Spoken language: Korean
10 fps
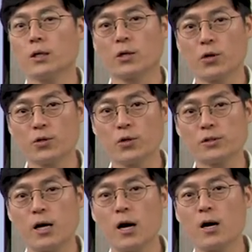
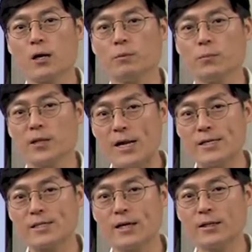경력사항, 뭐
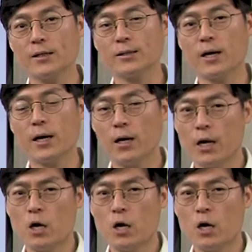날짜 데이터